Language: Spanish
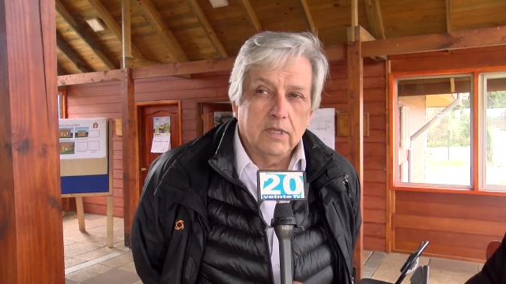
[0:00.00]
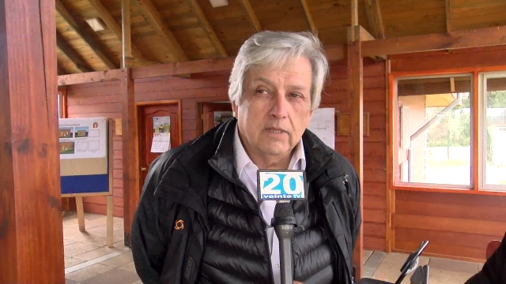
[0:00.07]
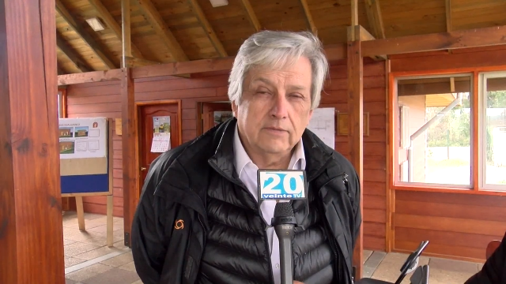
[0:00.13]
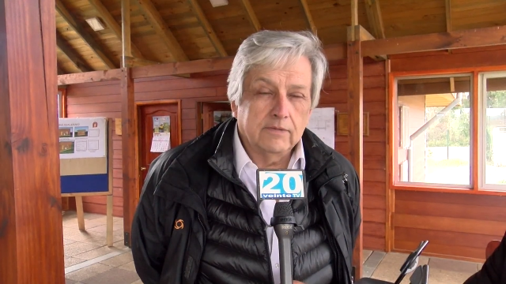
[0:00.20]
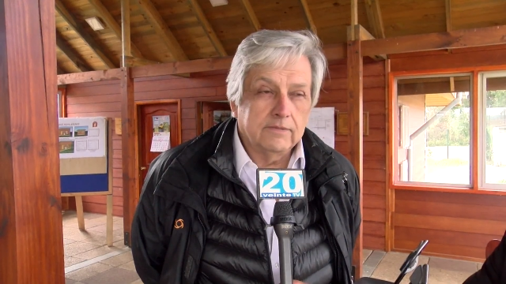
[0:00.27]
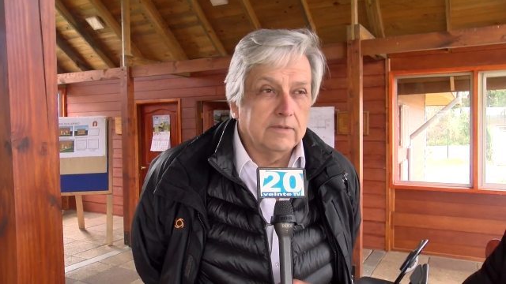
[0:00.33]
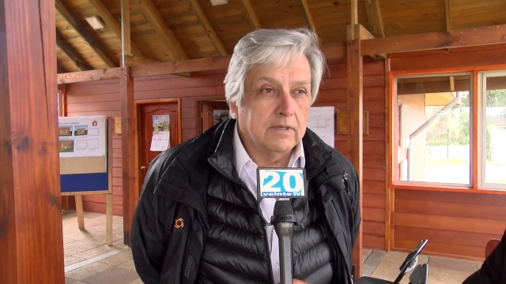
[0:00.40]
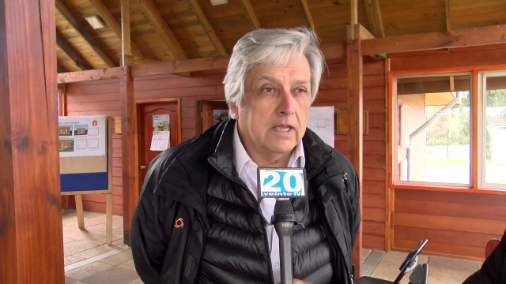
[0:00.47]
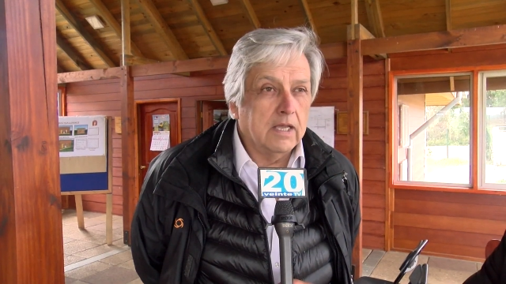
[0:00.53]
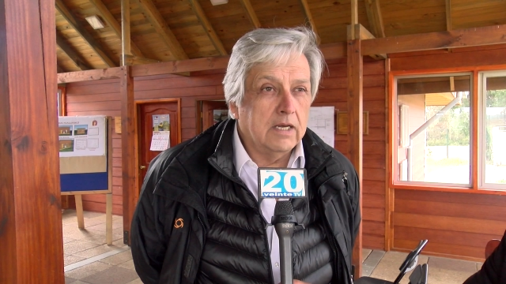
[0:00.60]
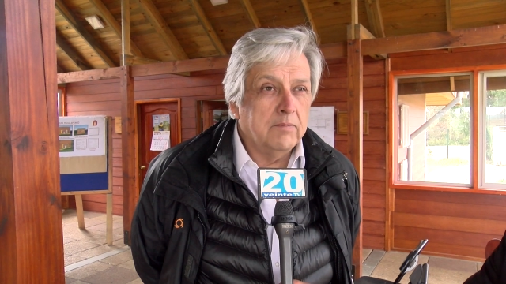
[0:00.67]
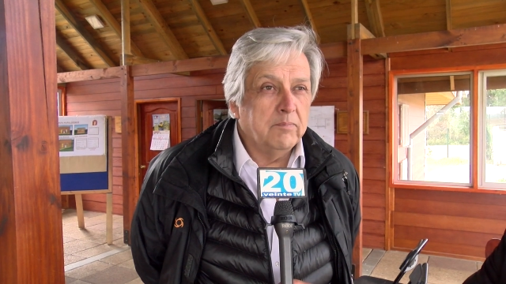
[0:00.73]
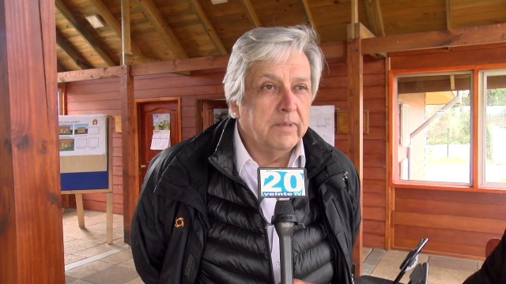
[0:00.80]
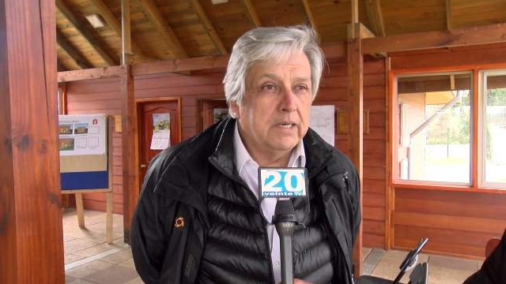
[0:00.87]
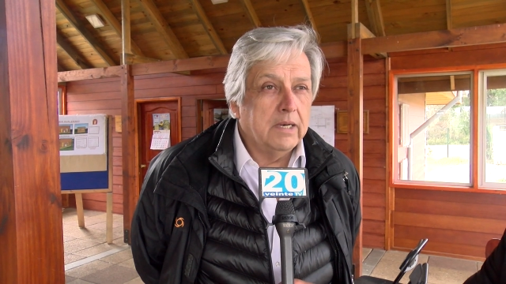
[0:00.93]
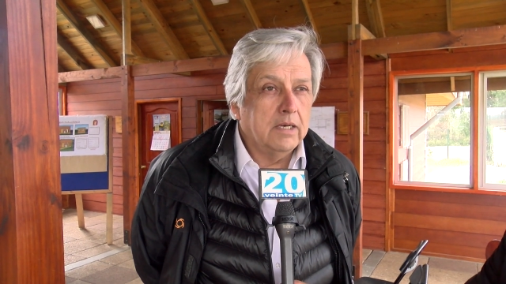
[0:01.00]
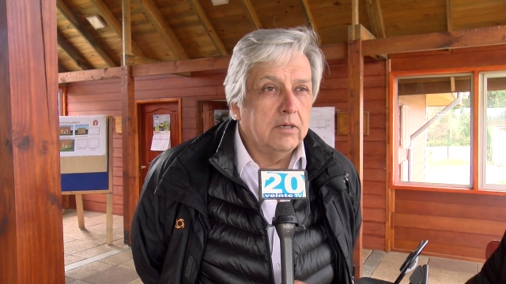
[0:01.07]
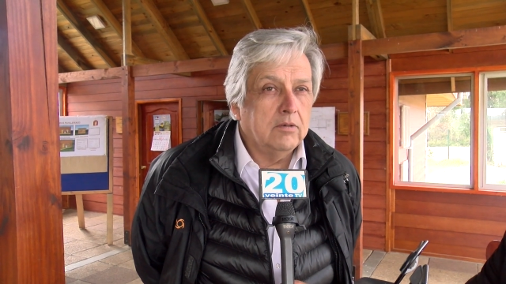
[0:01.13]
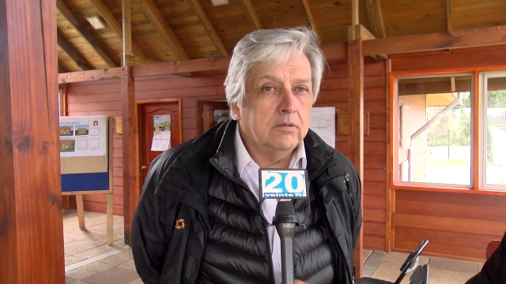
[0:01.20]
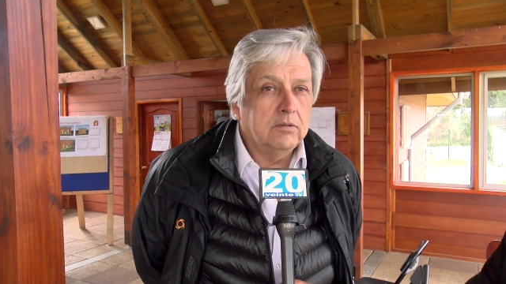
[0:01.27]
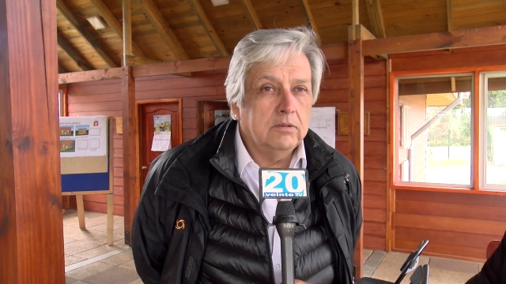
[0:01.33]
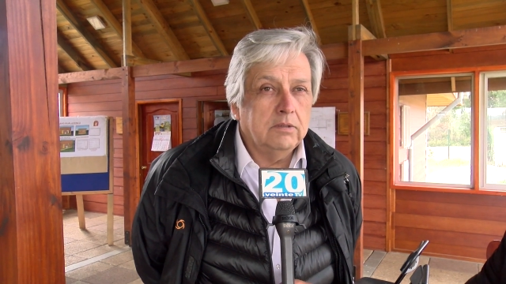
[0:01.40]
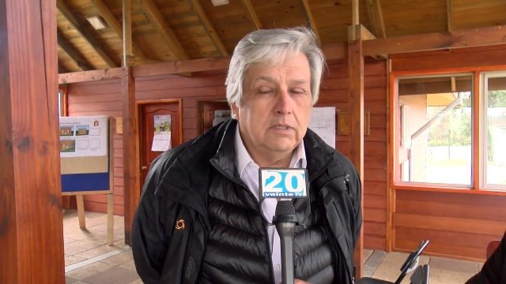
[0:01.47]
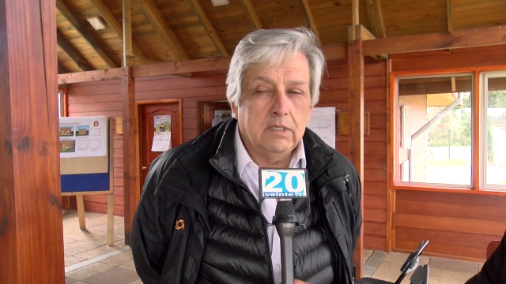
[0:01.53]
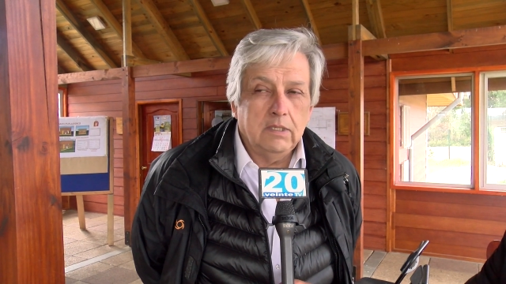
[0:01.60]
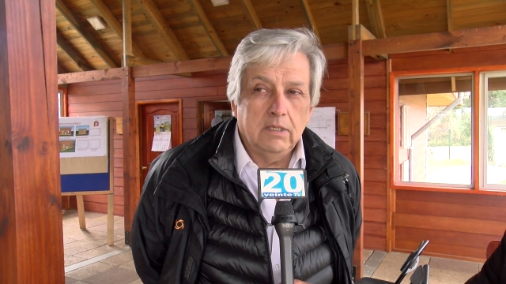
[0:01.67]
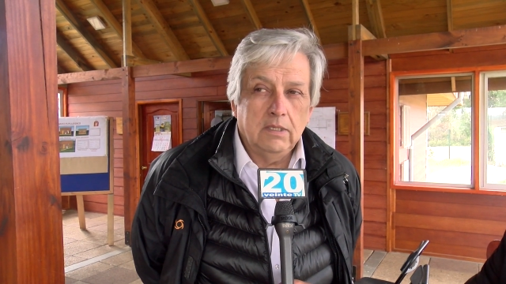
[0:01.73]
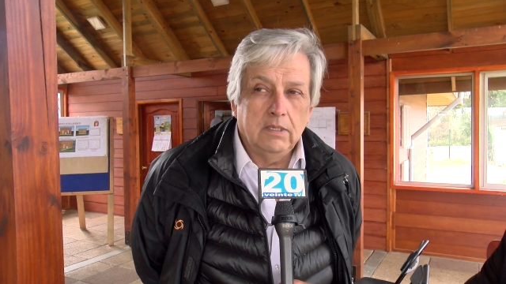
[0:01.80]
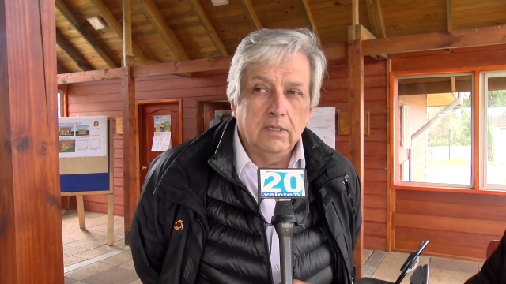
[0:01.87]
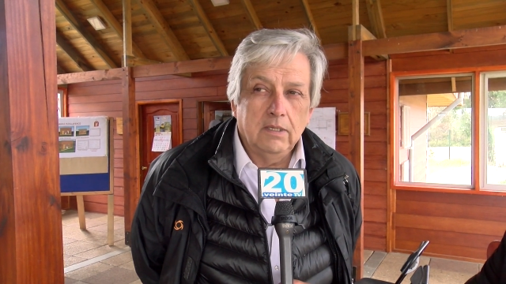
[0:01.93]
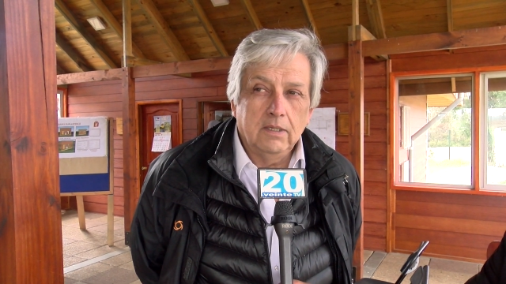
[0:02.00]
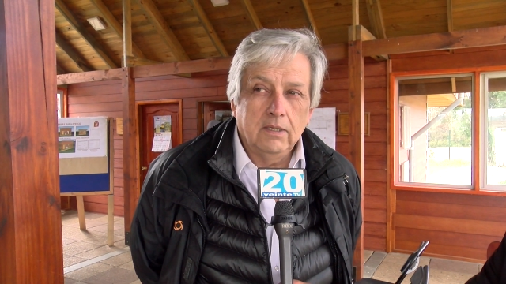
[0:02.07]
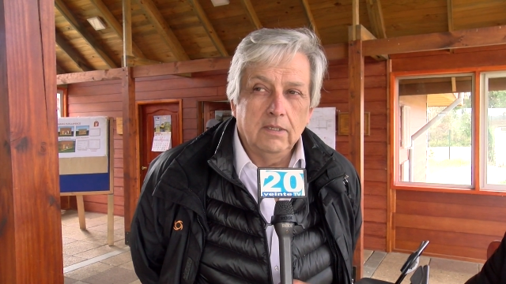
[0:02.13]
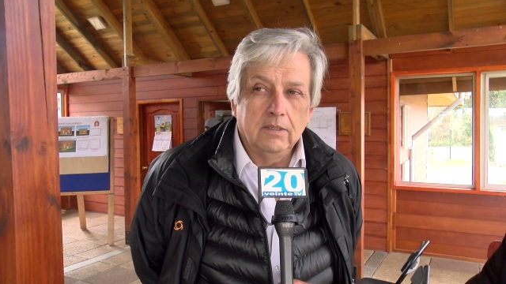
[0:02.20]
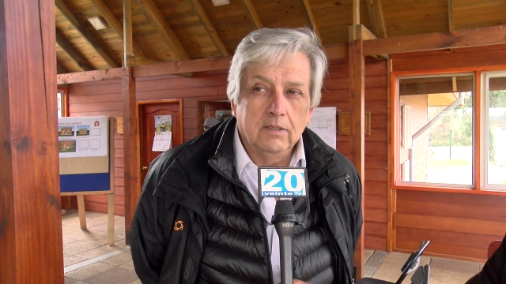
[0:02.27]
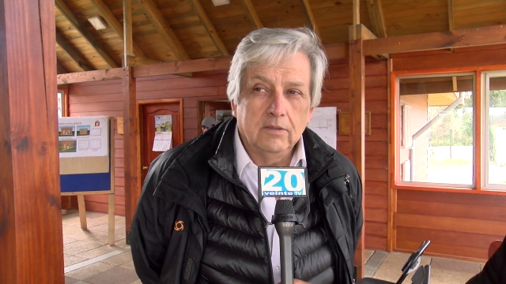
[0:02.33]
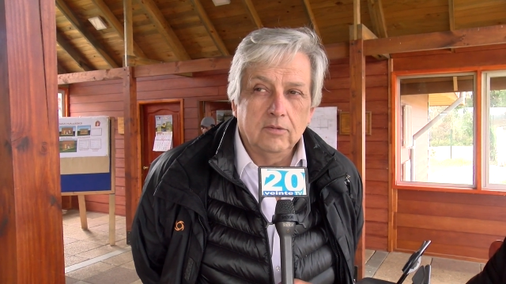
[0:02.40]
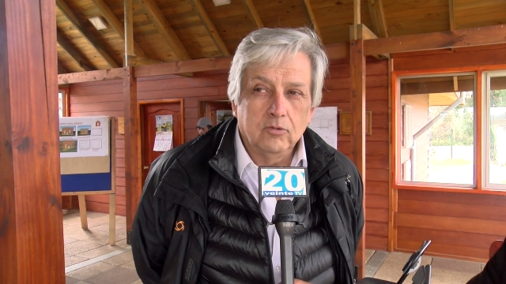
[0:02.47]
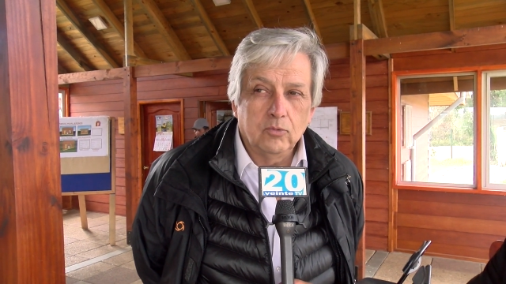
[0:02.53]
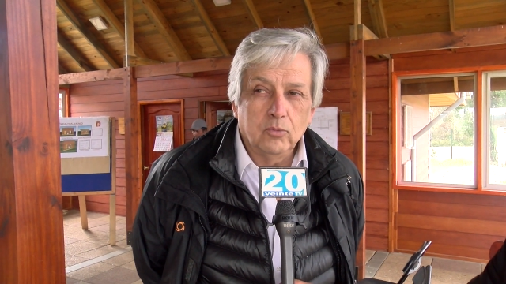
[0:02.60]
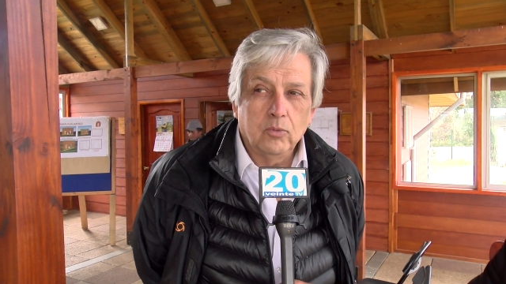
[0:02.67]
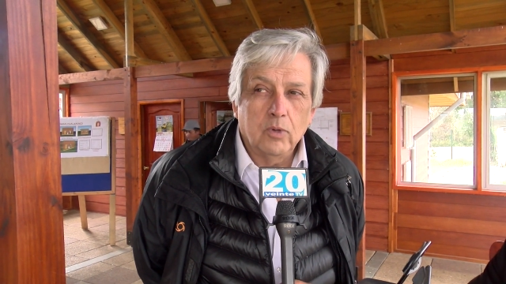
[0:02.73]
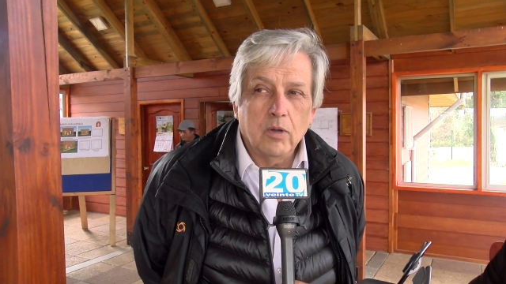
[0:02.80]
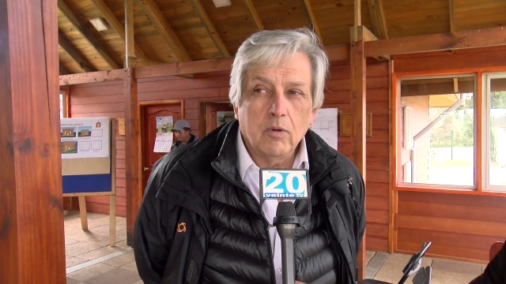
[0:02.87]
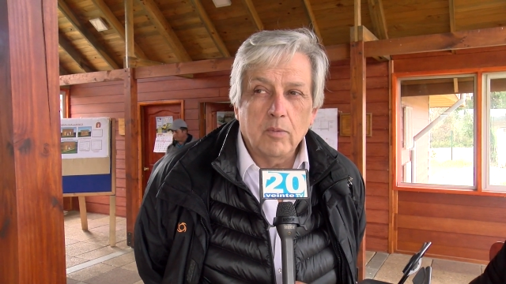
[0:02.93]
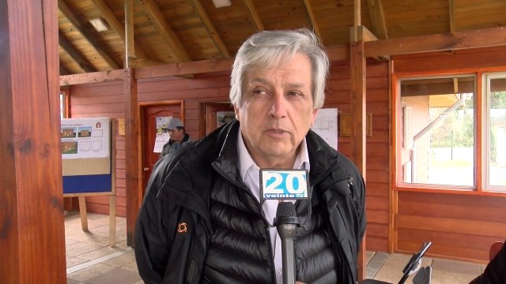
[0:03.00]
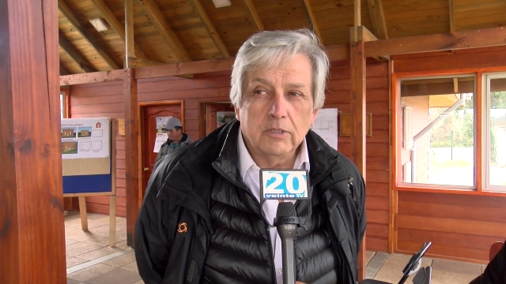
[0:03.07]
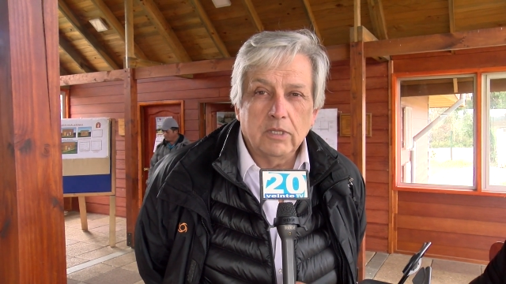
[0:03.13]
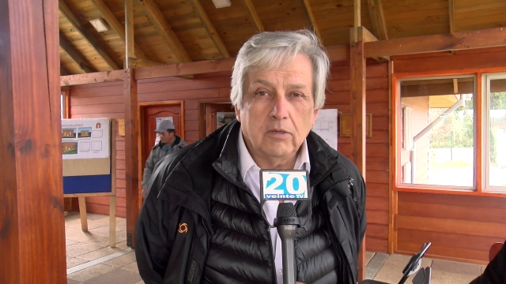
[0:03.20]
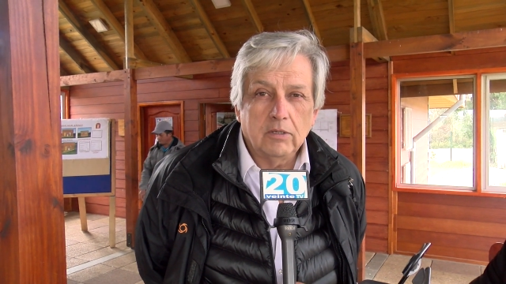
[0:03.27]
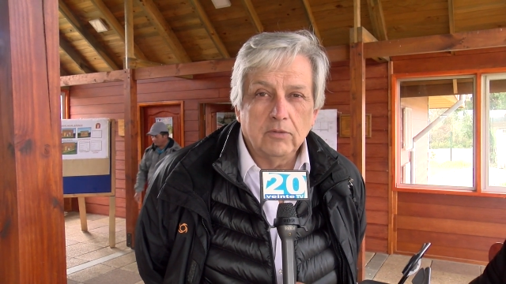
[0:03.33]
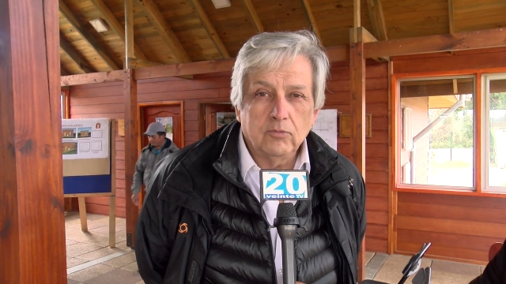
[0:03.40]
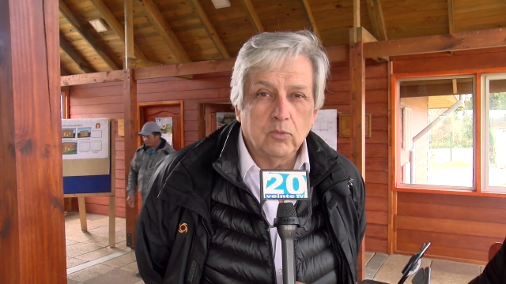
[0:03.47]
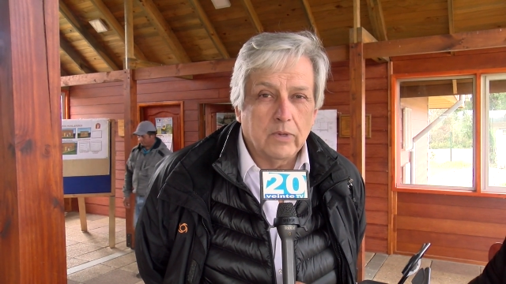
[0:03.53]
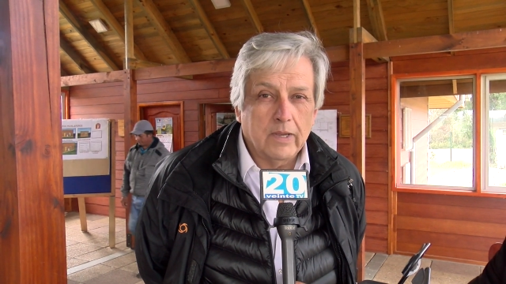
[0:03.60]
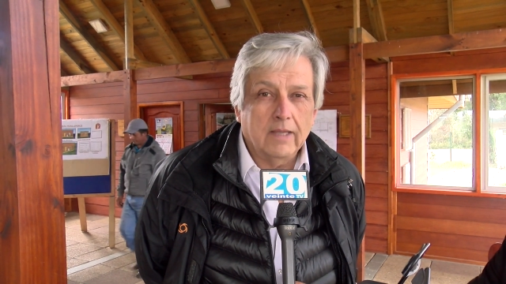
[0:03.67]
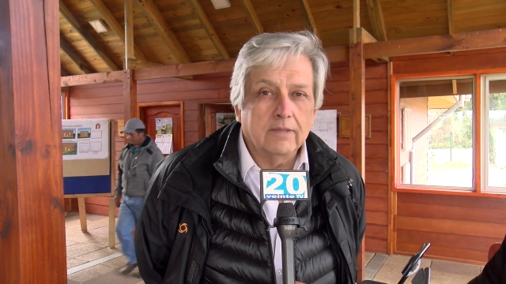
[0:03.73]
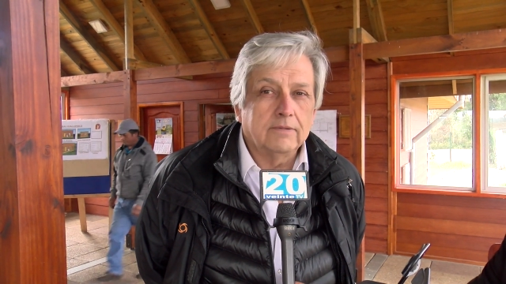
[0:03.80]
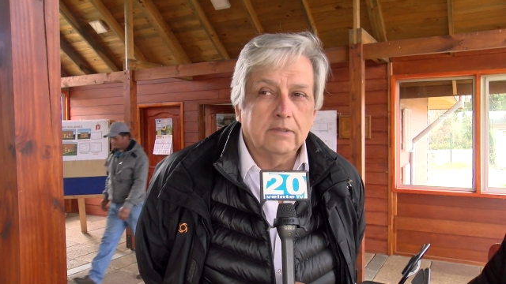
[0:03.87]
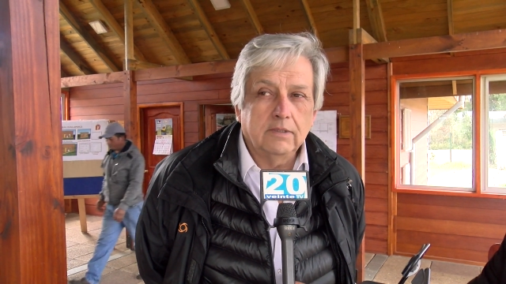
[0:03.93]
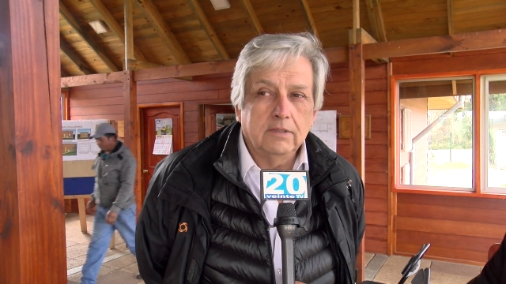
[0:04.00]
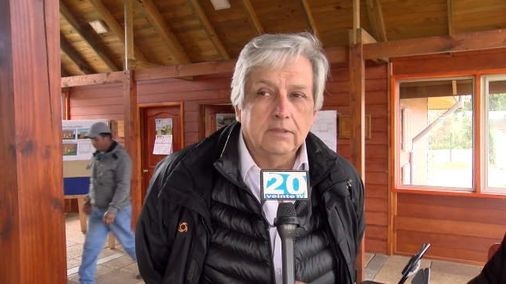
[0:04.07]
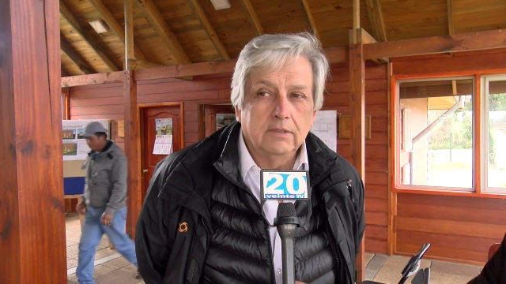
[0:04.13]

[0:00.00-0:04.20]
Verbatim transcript: que se secaban en verano y tuvo agua potable en su casa.